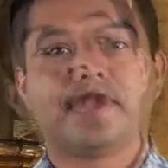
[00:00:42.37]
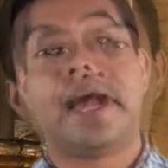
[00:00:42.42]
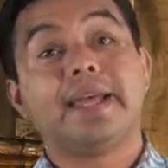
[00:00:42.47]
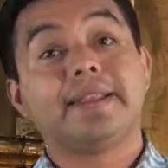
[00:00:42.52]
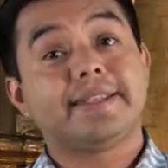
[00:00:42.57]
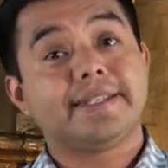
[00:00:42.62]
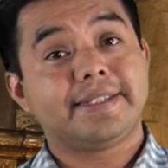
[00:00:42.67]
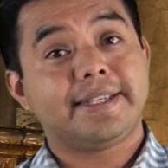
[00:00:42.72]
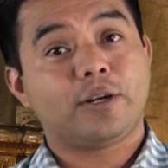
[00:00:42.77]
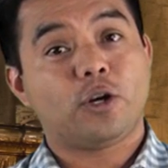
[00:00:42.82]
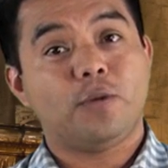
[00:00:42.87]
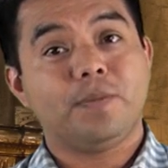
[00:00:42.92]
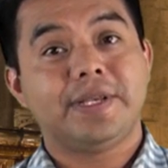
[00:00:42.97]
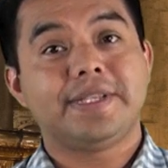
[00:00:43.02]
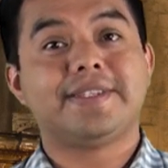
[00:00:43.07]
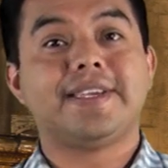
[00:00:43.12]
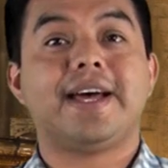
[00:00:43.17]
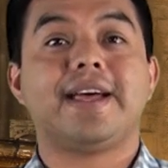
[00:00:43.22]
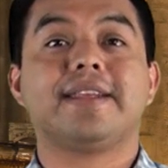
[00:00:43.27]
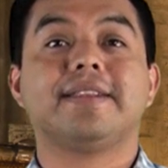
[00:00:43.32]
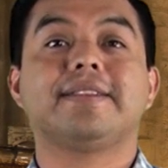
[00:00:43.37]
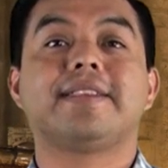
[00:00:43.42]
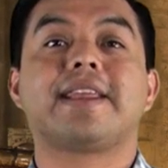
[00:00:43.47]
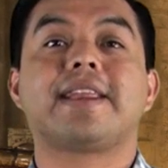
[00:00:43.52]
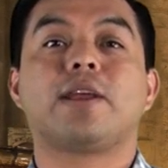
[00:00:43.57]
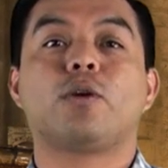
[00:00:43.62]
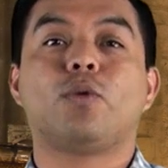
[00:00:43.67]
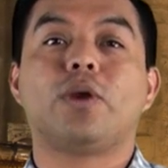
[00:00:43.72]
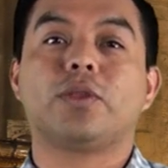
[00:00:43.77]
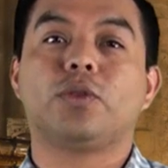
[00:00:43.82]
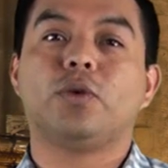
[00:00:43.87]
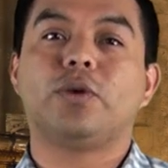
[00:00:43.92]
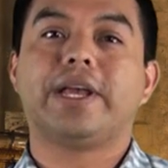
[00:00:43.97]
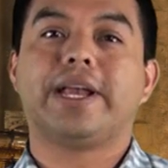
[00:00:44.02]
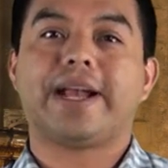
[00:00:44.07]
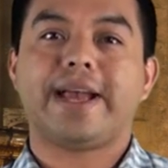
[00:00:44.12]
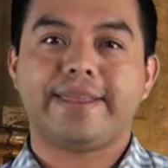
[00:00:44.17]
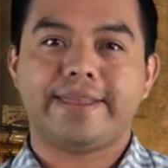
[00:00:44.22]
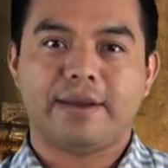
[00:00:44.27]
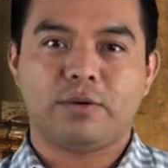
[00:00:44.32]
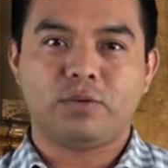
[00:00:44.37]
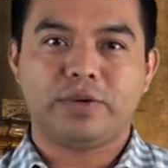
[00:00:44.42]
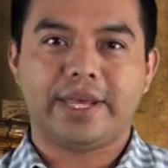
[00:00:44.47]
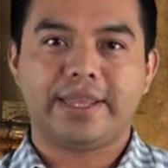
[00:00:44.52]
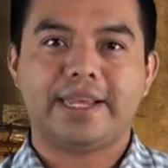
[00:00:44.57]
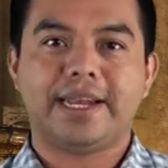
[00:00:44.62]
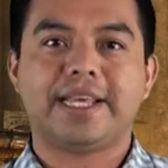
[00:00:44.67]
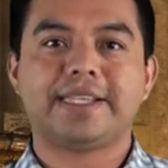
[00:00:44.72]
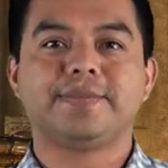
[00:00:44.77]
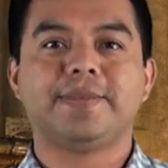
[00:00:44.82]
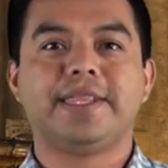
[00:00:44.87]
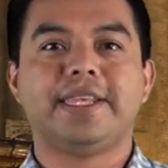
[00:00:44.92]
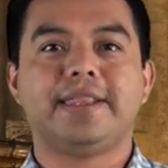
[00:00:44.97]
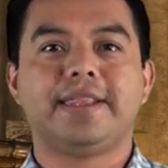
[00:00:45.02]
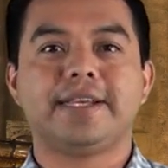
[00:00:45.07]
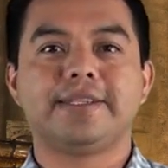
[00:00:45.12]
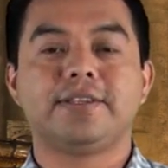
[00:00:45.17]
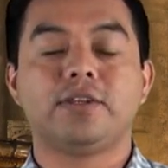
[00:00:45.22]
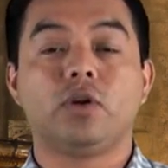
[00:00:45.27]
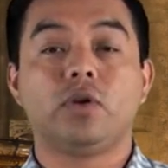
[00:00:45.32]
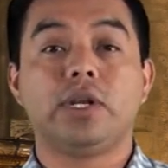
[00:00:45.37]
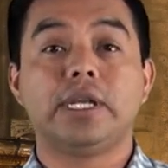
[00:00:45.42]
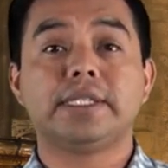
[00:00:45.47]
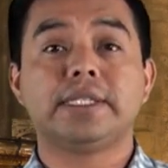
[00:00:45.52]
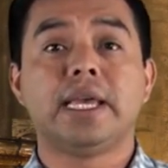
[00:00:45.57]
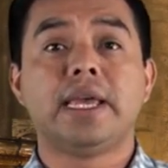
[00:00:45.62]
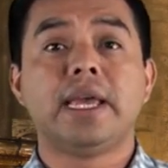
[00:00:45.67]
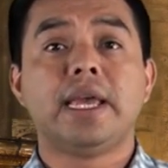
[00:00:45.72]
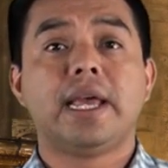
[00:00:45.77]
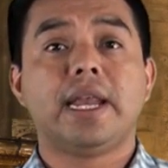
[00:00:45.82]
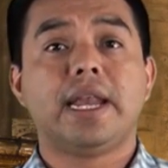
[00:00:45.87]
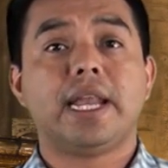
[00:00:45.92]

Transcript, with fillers: Antes de comenzar, te recuerdo que cada una de las meditaciones